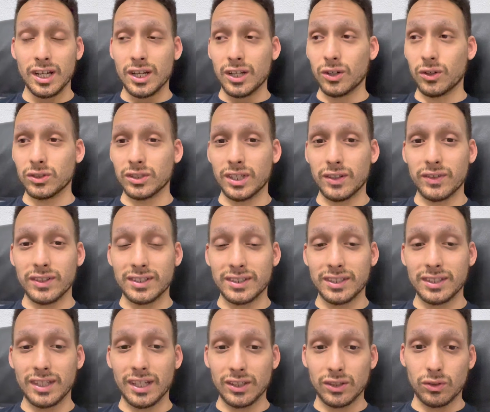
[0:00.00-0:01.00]
cosa avresti
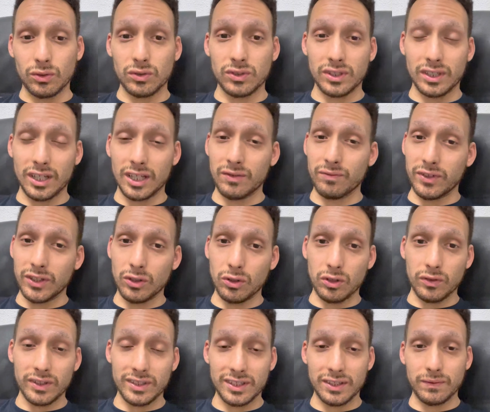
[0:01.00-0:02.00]
detto se il video
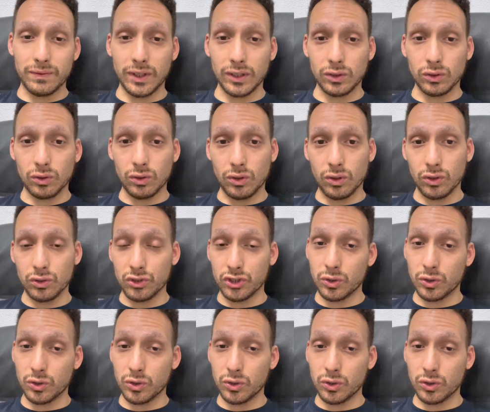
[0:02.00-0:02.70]
l'avessi fatto oggi,